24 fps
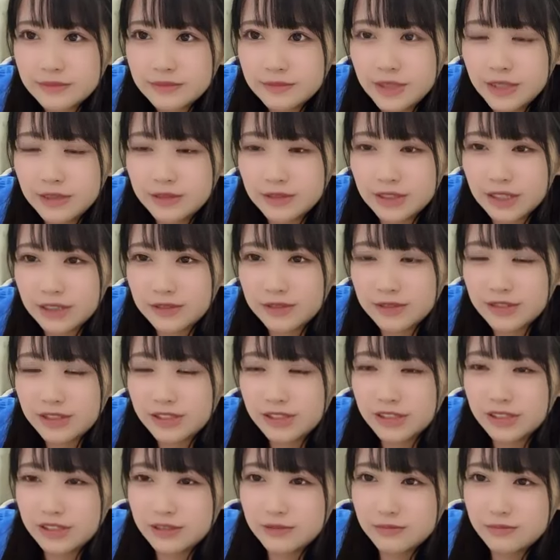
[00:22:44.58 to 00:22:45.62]
メイク楽し
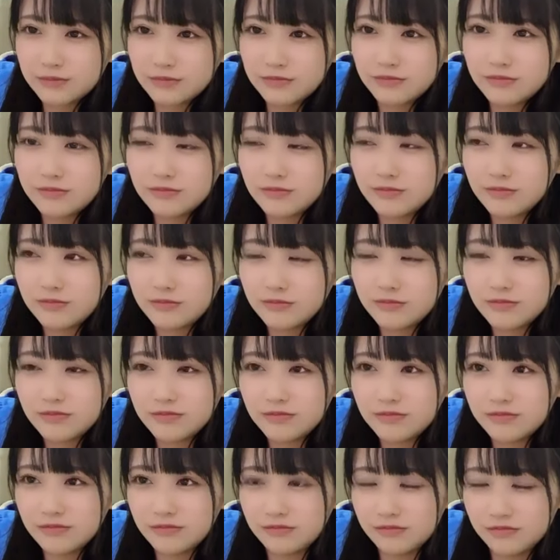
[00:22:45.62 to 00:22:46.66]
いう
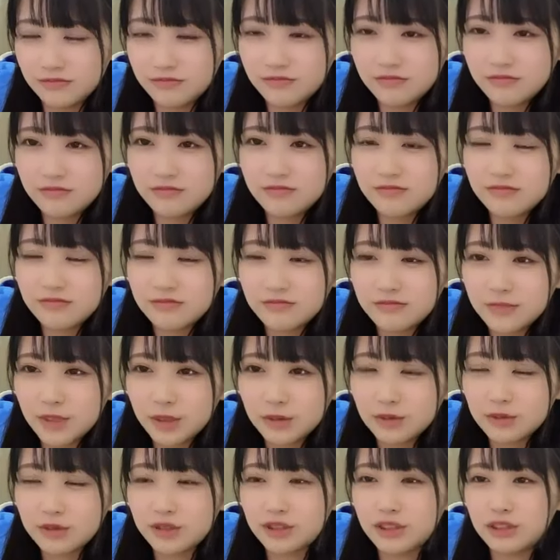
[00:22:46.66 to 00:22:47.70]
ん
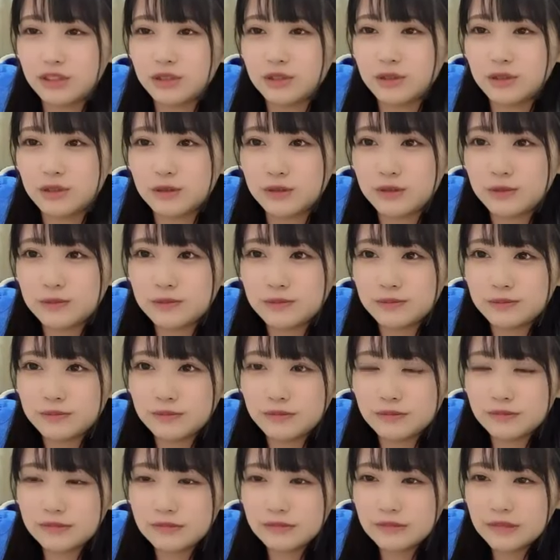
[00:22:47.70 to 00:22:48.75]
楽しいよ
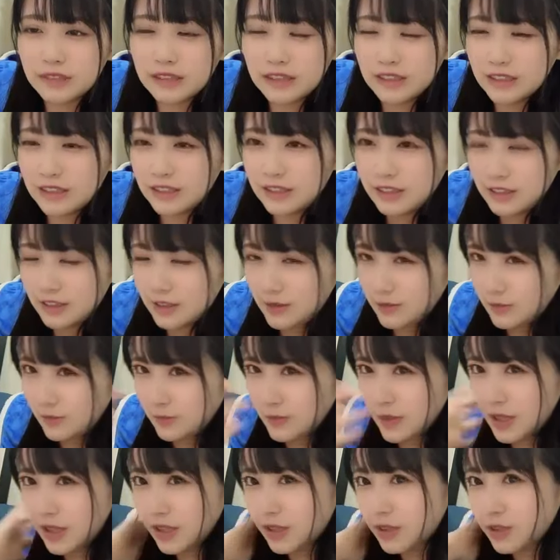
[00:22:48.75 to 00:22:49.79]
メイク
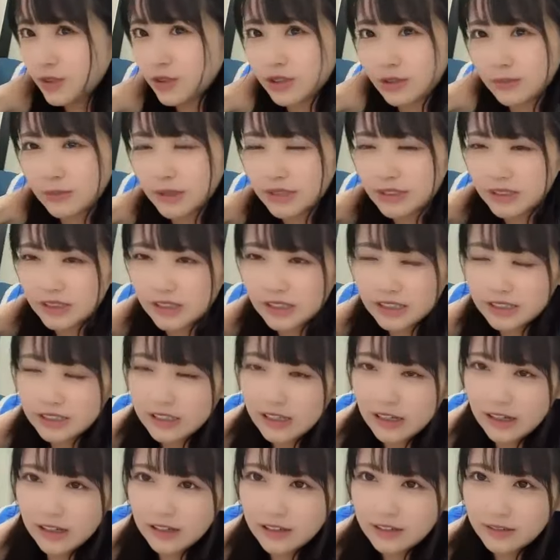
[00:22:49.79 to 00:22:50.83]
メイク用品めっちゃ買い
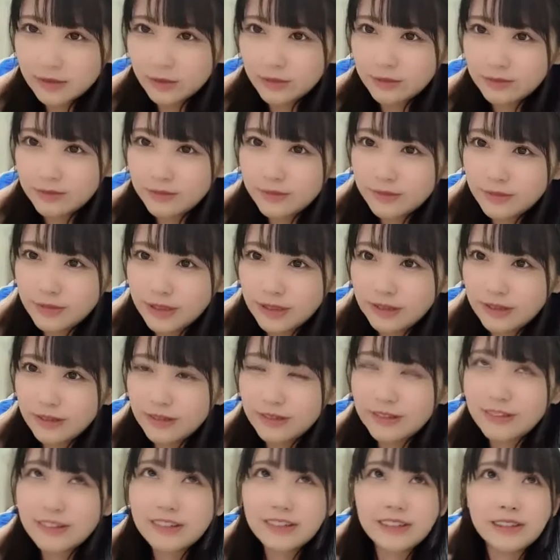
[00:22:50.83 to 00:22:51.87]
たい
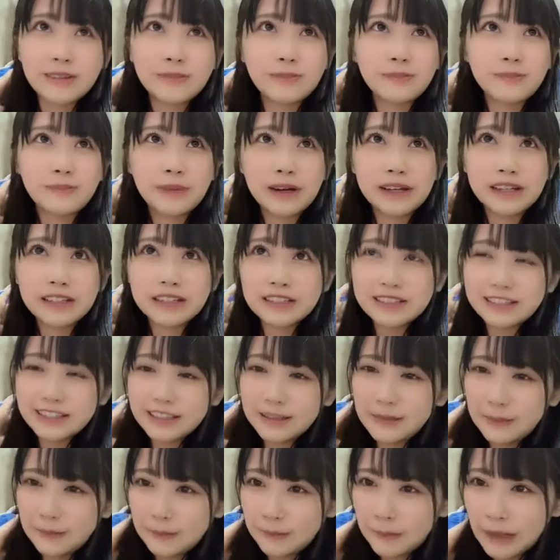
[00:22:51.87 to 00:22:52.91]
いっぱい
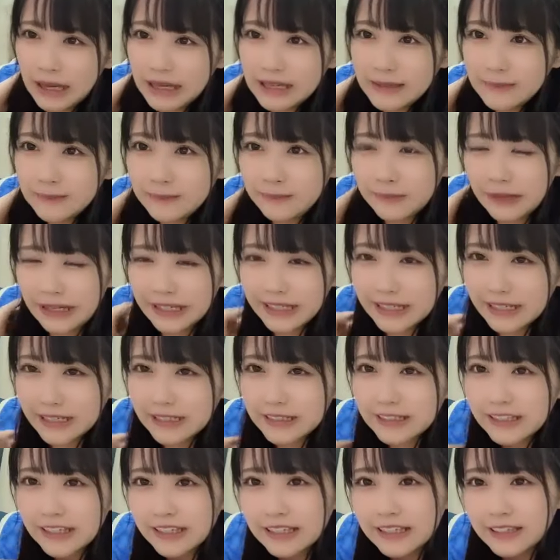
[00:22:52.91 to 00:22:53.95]
いっぱいいっぱい買
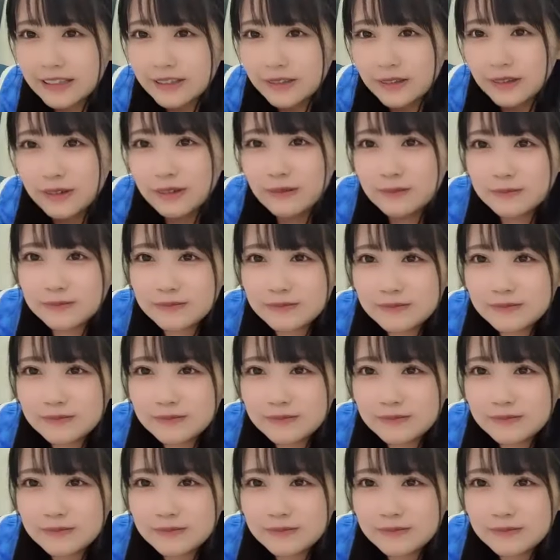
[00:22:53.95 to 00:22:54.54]
いたいけど